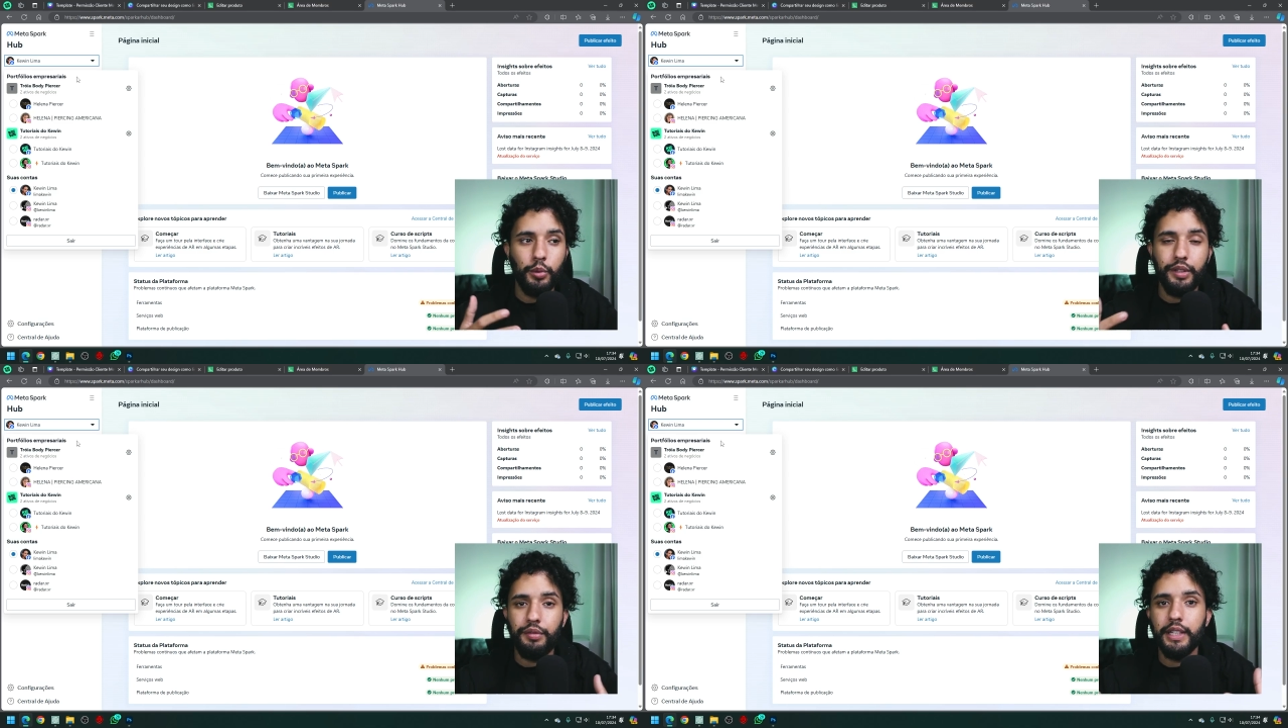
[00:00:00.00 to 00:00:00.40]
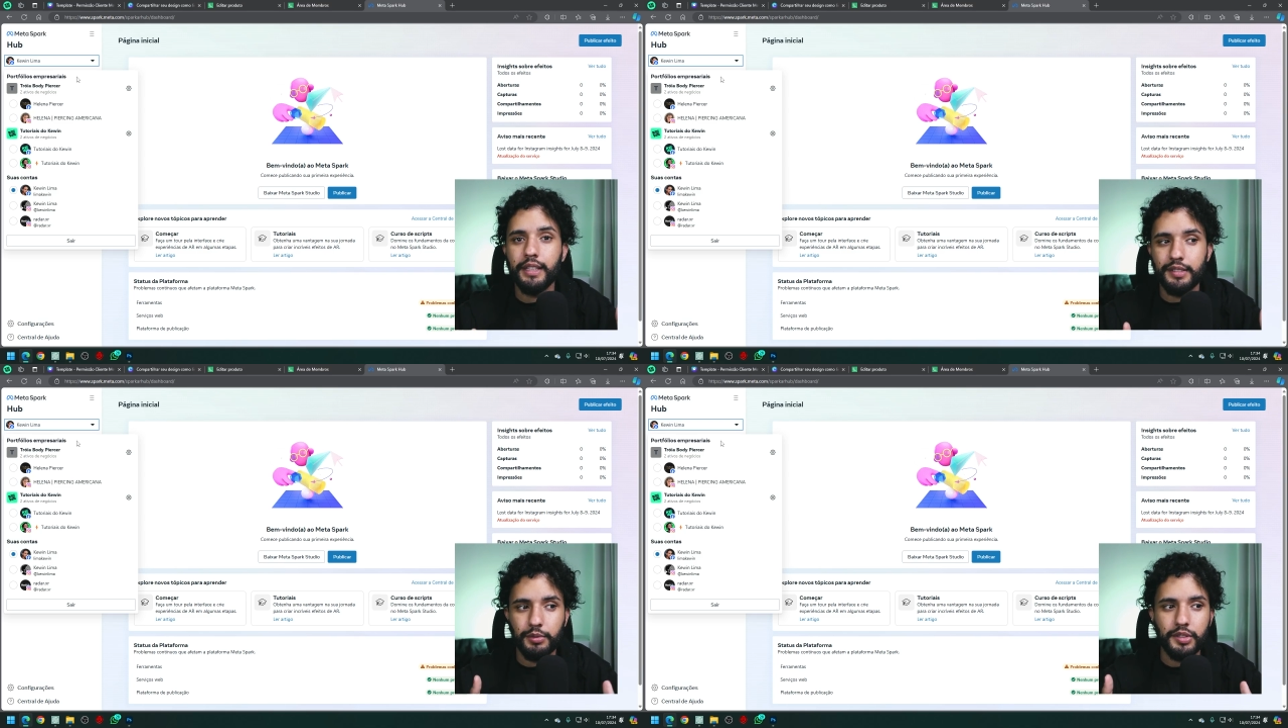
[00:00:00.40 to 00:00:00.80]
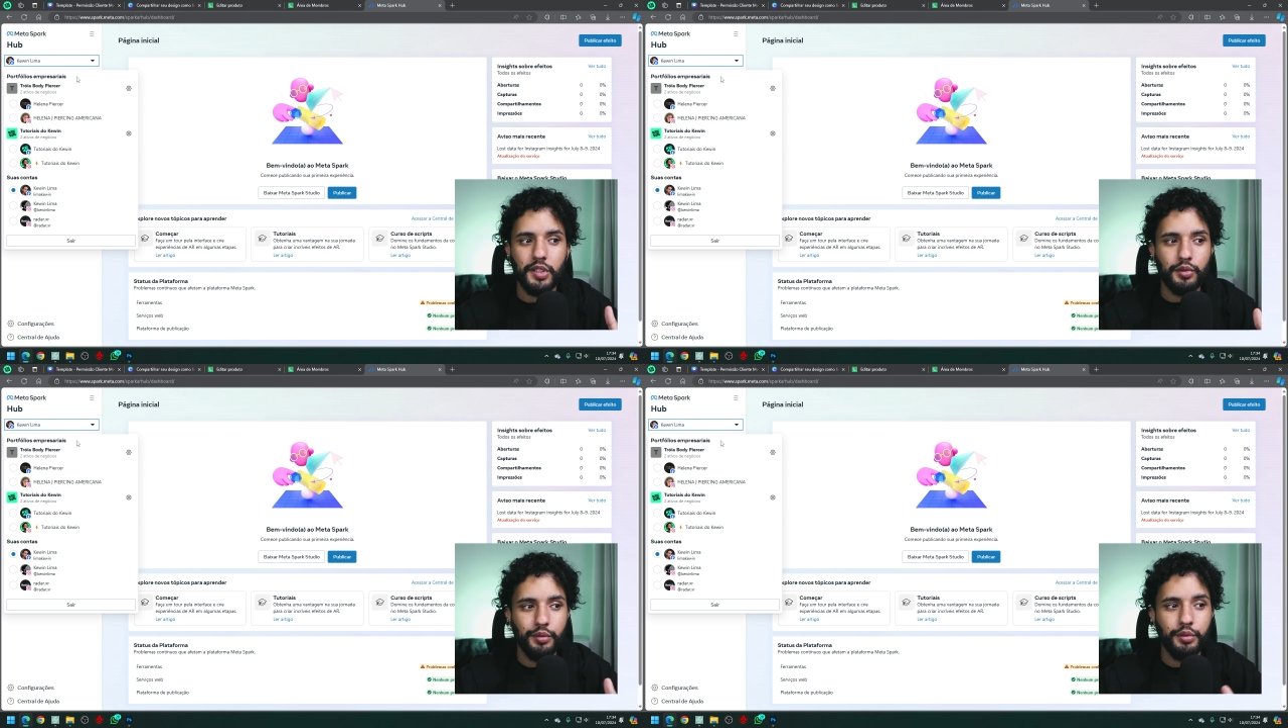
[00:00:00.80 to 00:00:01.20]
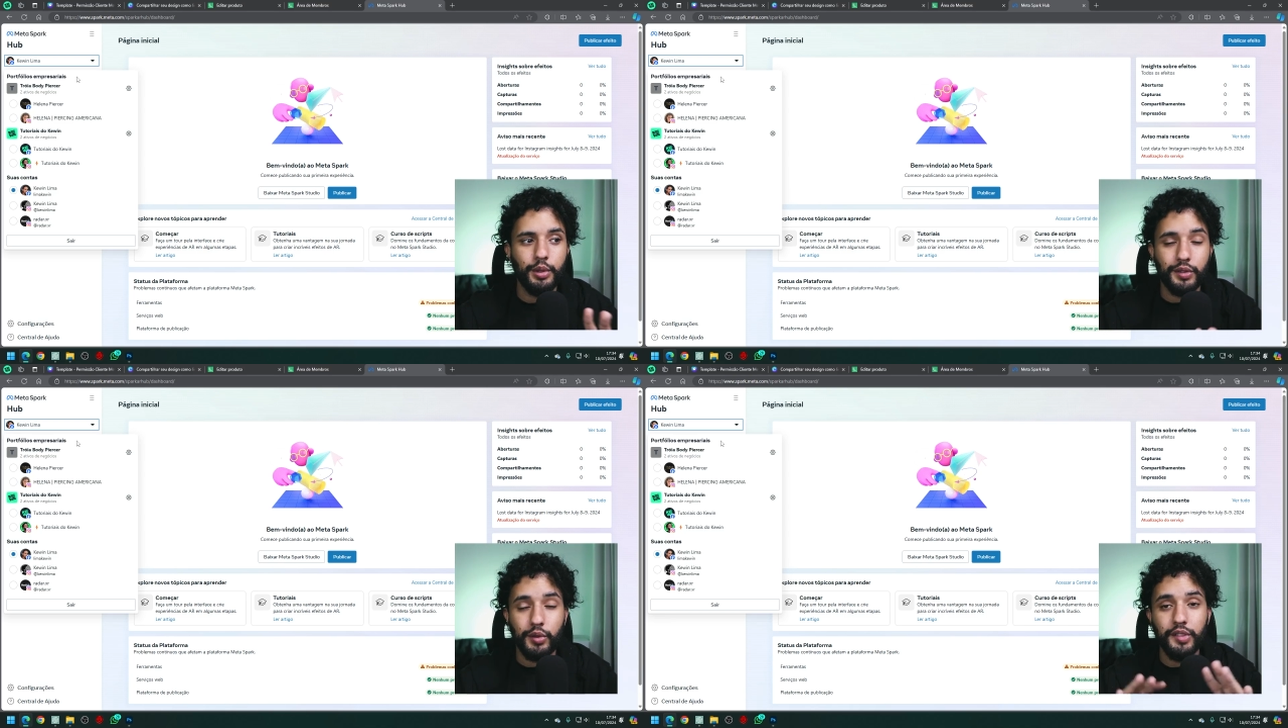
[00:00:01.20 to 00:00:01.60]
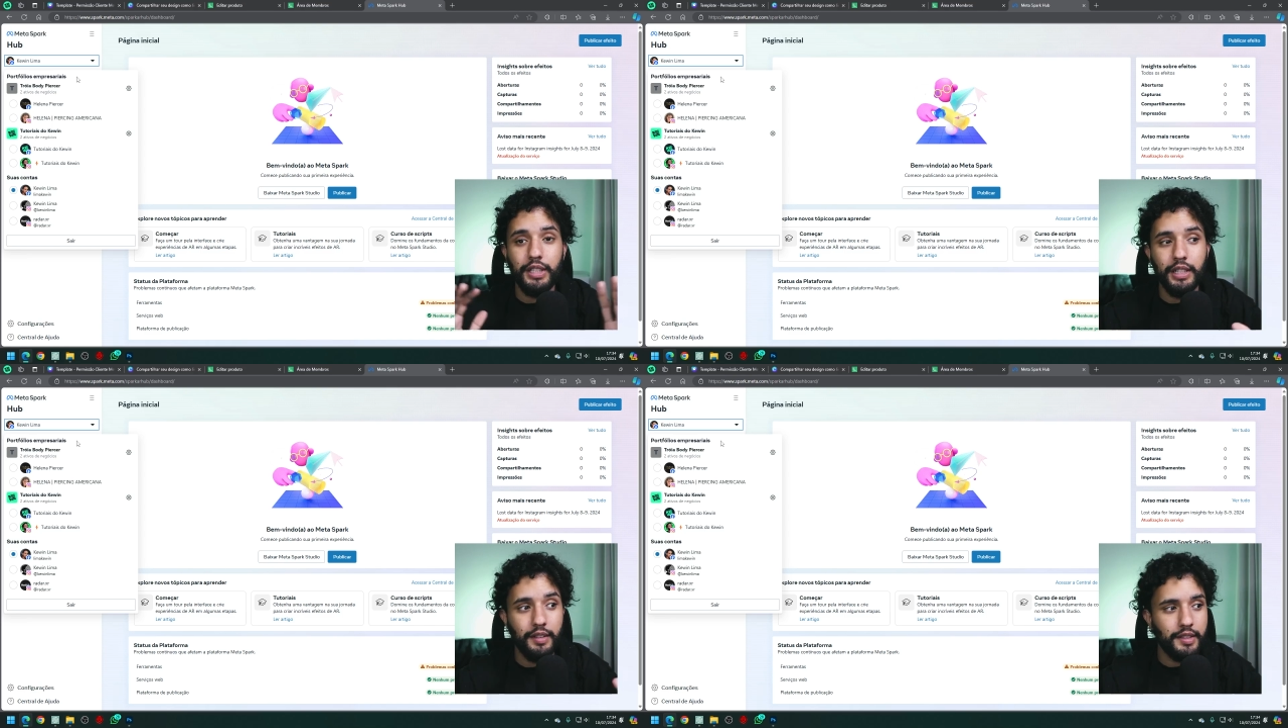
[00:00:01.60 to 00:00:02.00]
unificação dessas configurações
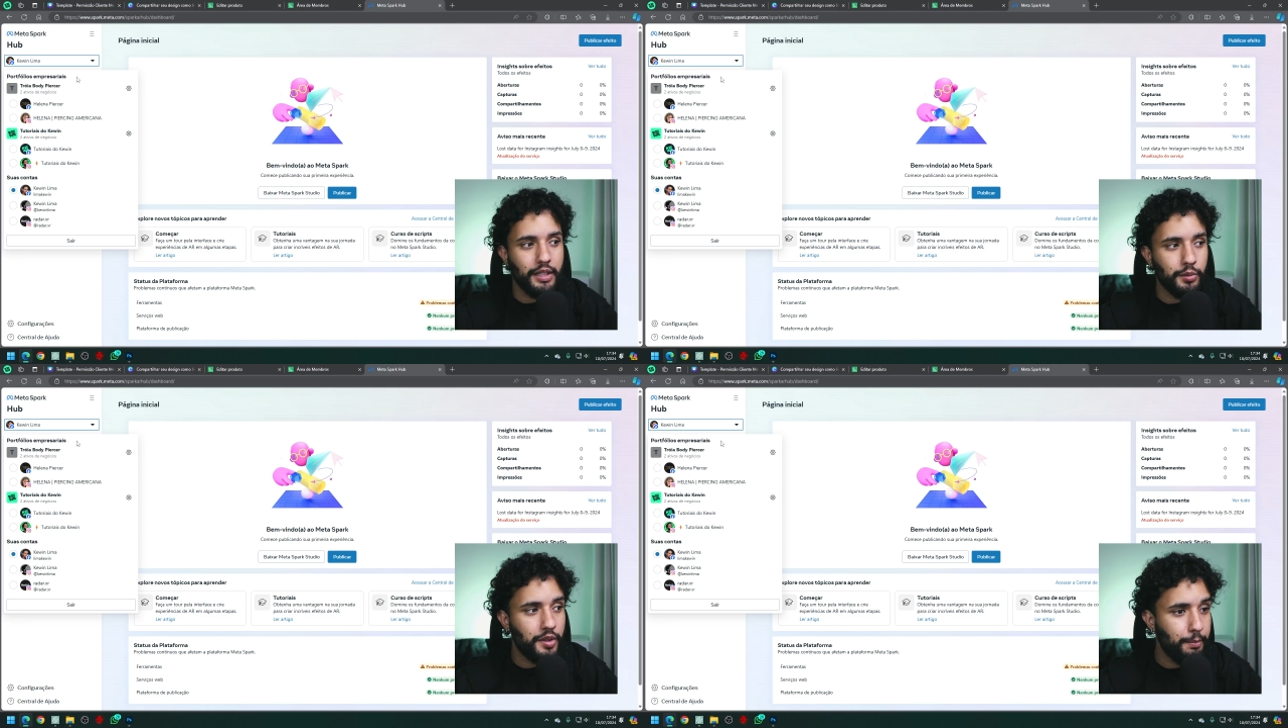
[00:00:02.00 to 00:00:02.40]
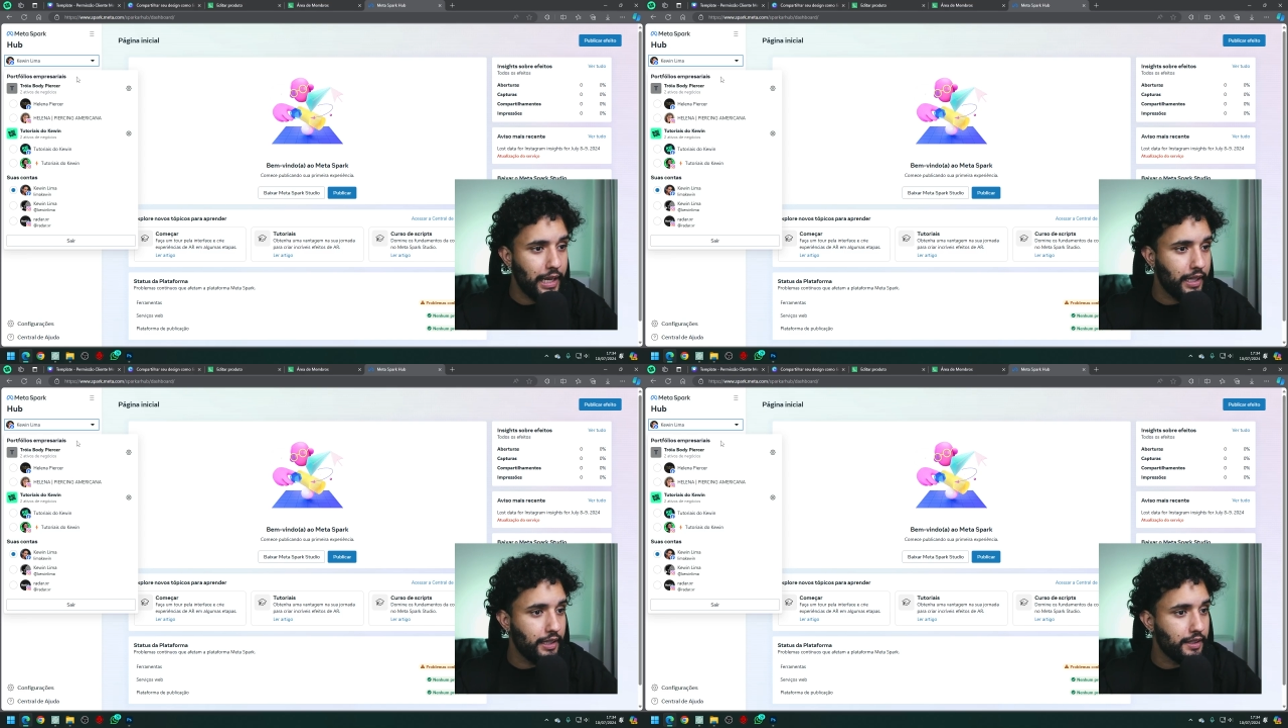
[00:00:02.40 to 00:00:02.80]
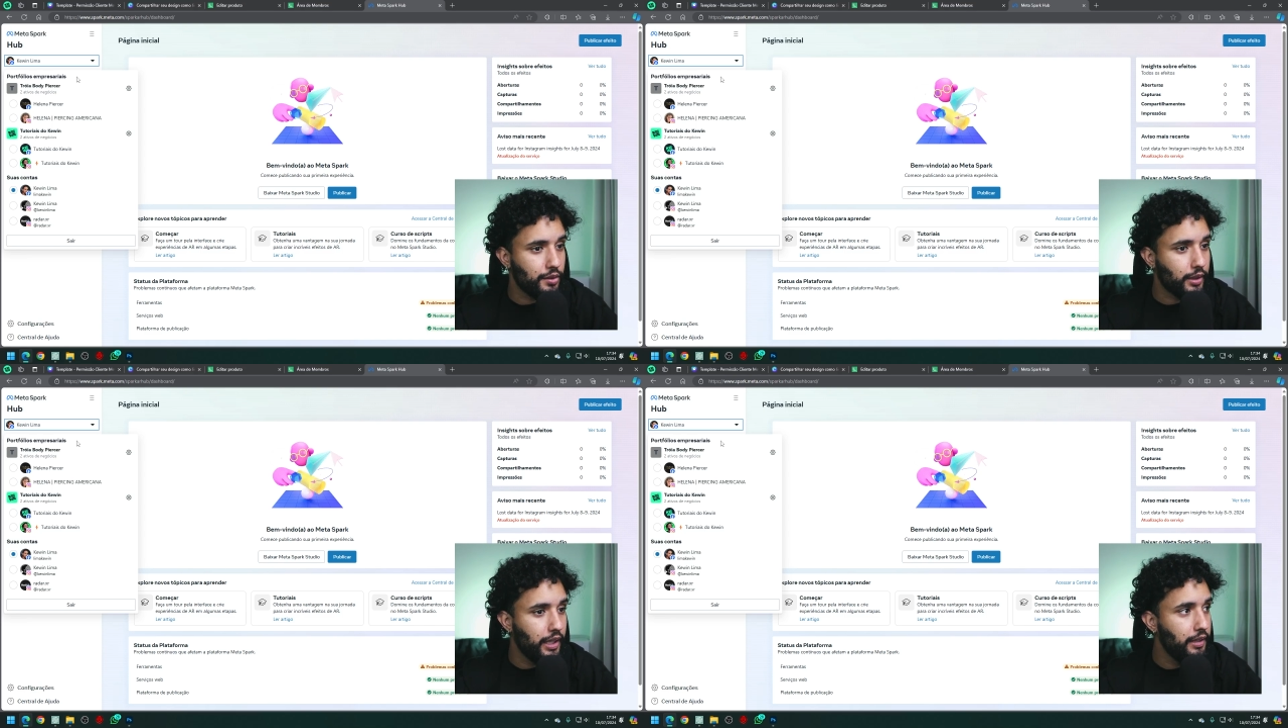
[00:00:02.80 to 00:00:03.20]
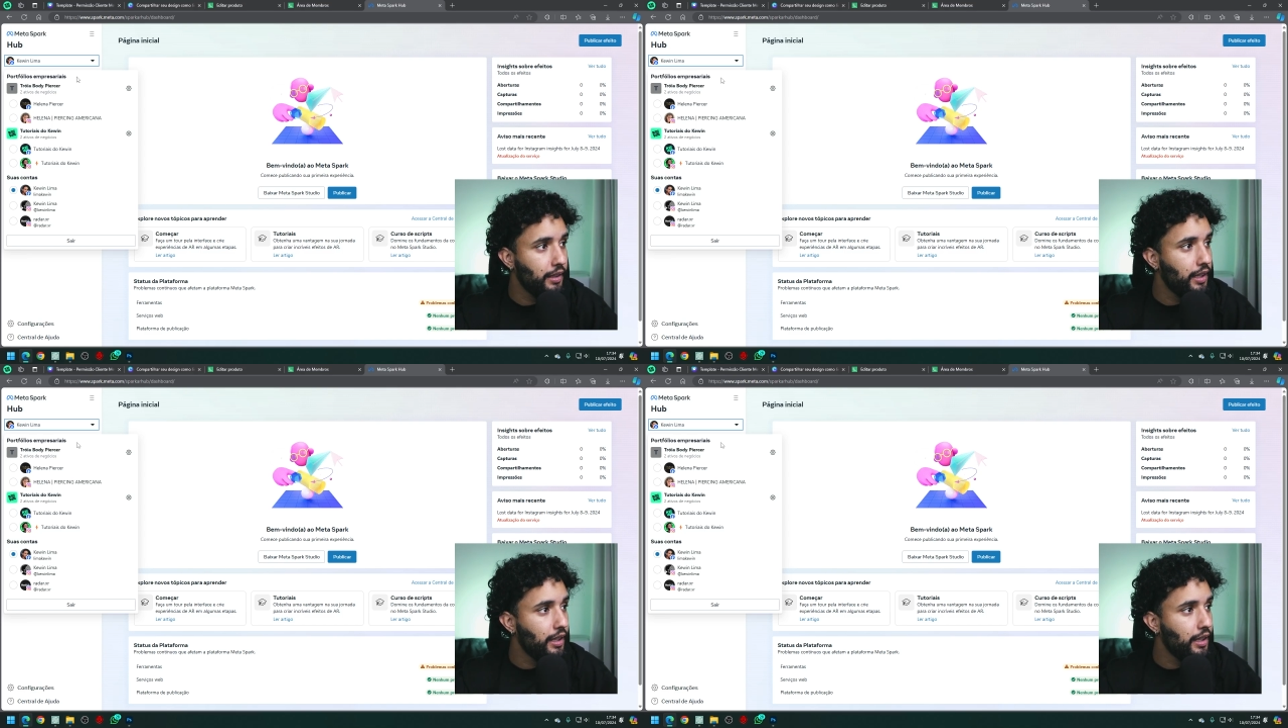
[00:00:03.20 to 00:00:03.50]
que antes eram separadas, ok?